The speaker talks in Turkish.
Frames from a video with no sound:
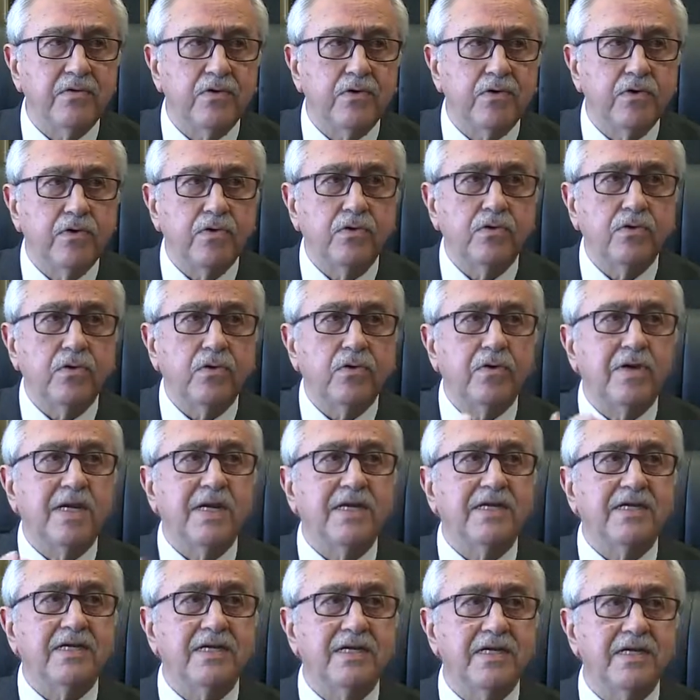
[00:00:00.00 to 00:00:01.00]
o
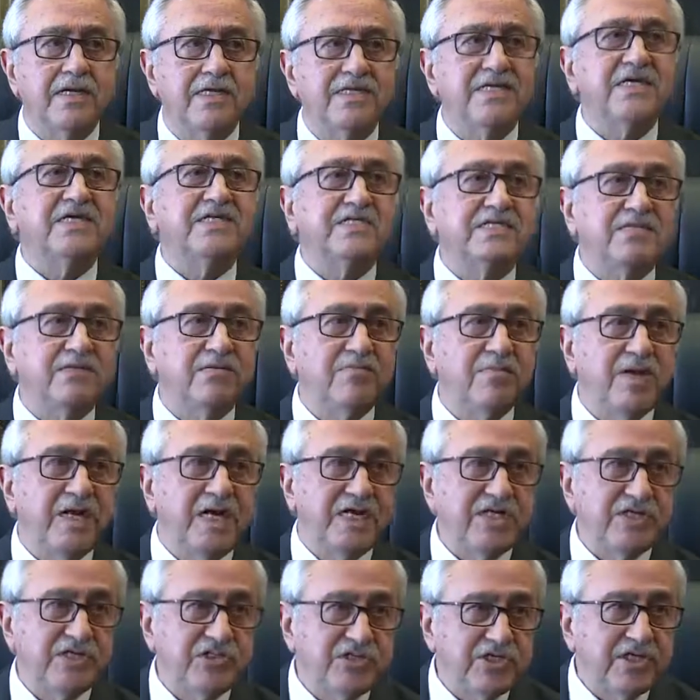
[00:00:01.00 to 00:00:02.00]
öngörülen
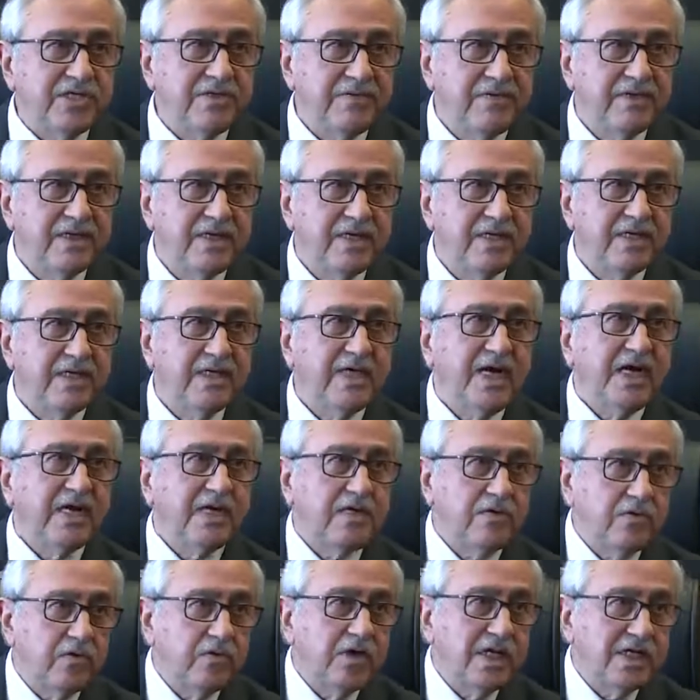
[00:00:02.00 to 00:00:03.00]
kesimler için.
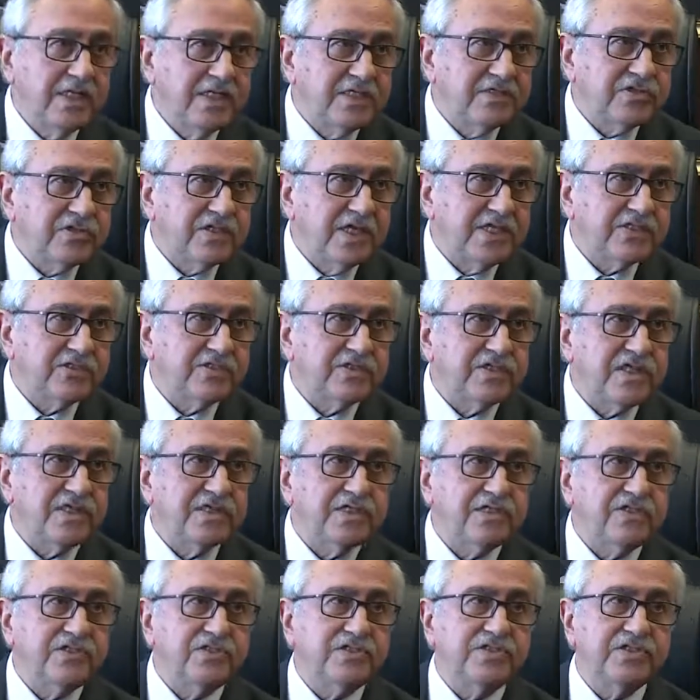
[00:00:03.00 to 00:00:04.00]
Yani güneyde çalışan
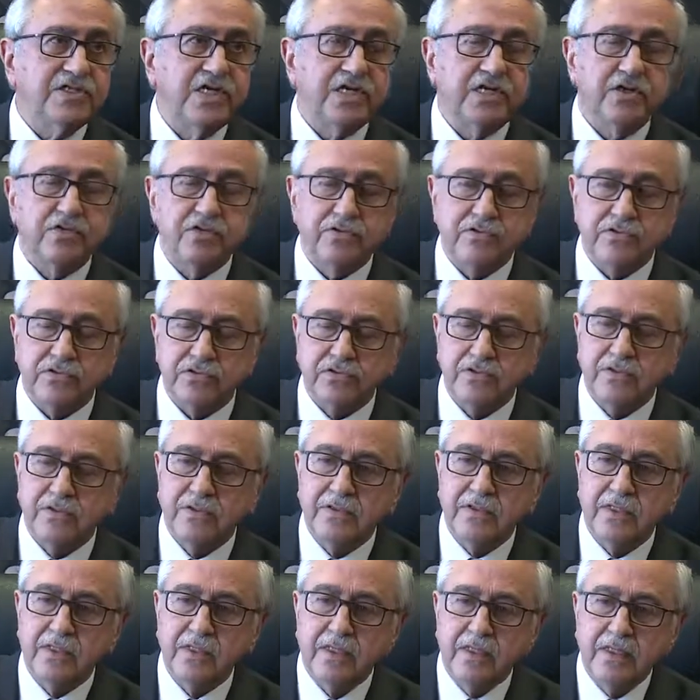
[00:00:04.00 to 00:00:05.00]
işçiler olsun,
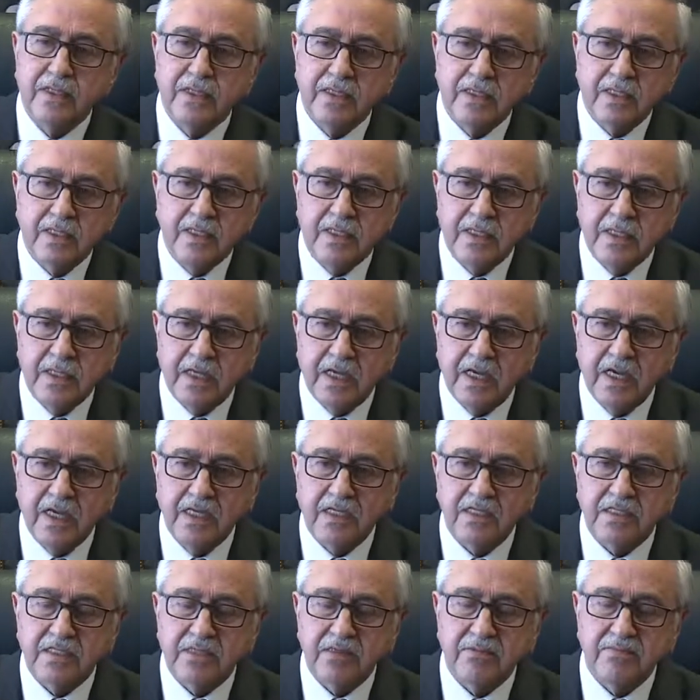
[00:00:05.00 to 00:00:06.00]

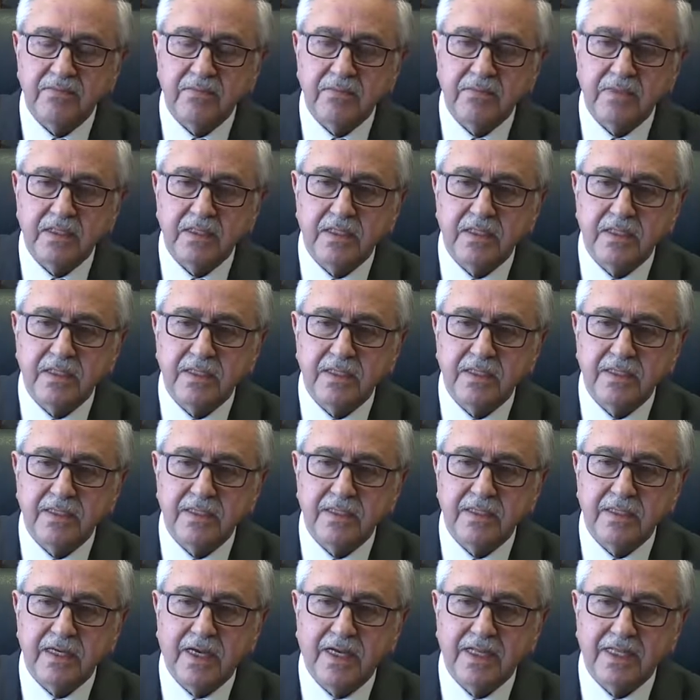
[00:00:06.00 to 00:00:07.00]
eğitim
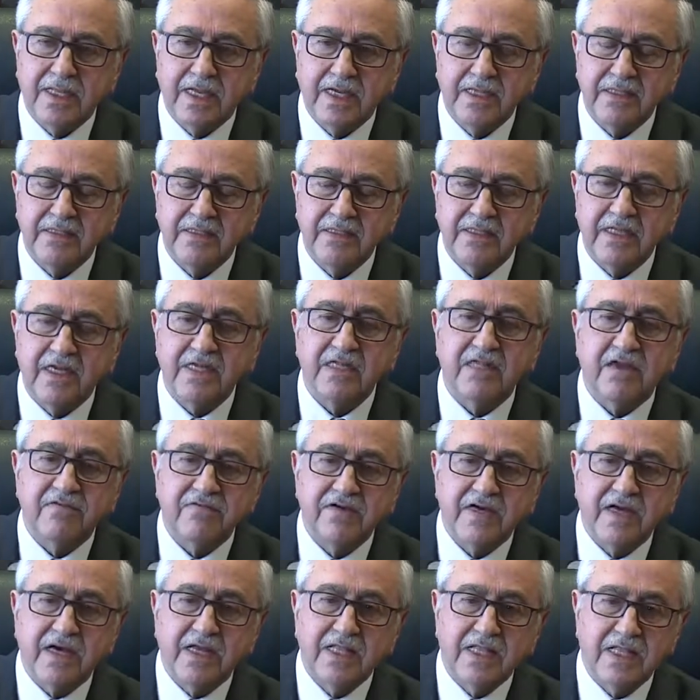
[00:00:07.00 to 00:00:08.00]
alan,
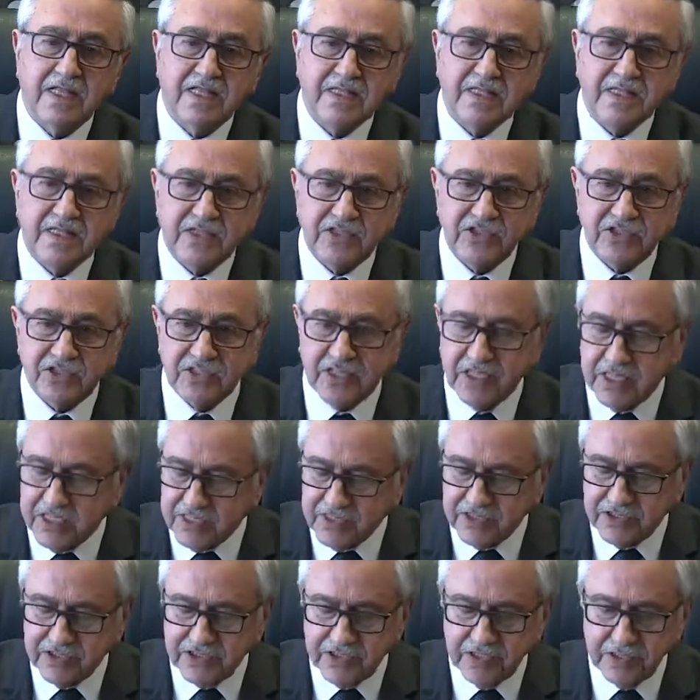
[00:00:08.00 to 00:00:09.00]
tedavi alan kişiler
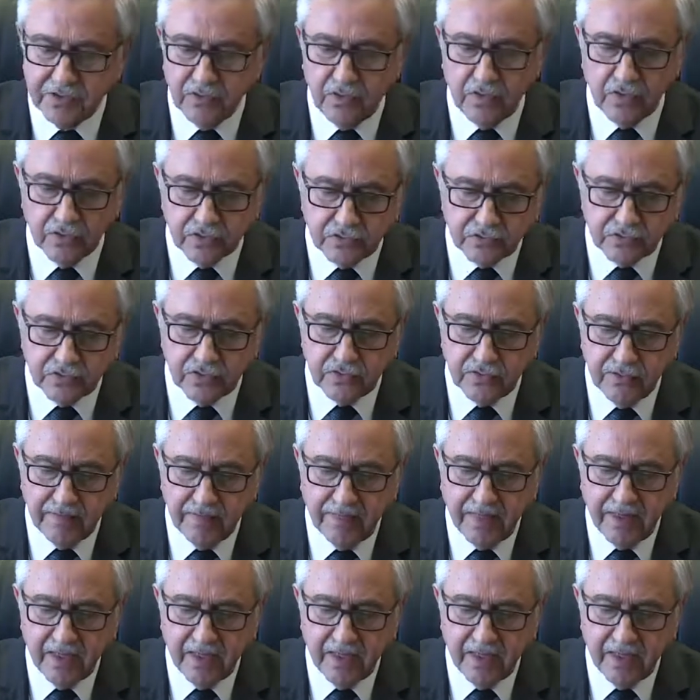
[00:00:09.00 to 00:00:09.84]
için olsun.